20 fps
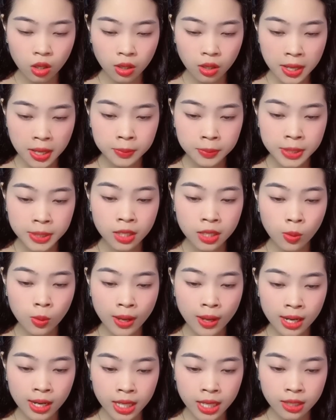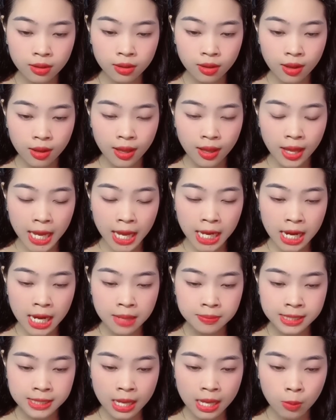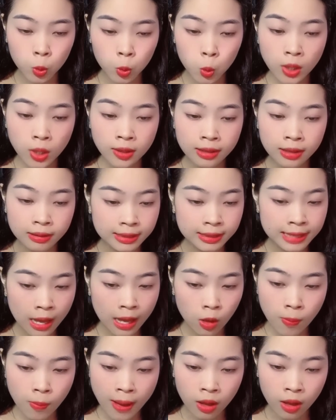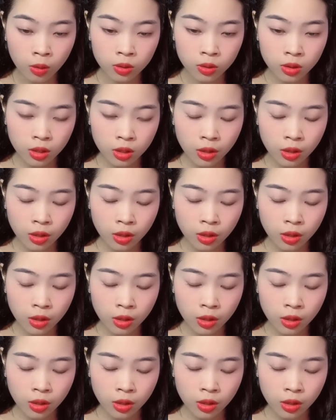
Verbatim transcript: Cầm điện thoại lên, anh làm ra một quyết định táo bạo